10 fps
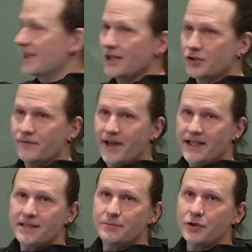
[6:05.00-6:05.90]
der schon
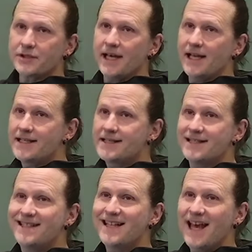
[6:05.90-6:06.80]
fertig gebaute Teil, ist
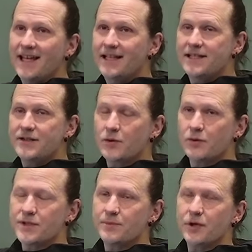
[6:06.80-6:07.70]
nicht ähnlich zur
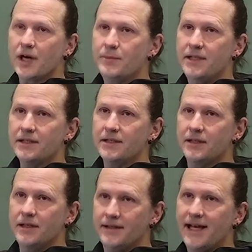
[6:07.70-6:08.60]
großen Pyramide.
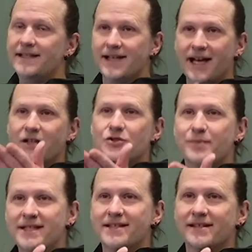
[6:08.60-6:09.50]
Der hat ja keine
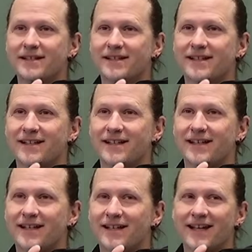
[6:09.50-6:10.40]
Spitze.
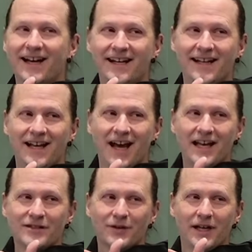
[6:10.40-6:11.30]

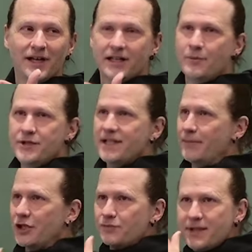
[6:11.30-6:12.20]
Also, der müsste ja mal
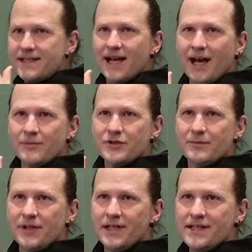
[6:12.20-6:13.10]
eine Spitze haben
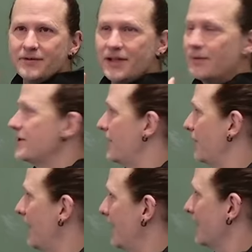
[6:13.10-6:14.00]
zumindest und dann müsste er noch
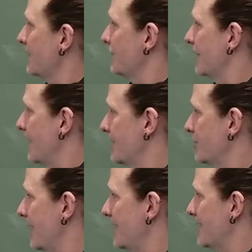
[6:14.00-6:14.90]
in alle Richtungen gleich
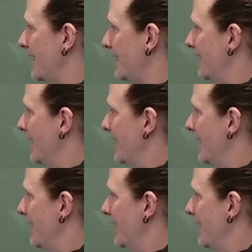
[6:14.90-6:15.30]
gestreckt sein.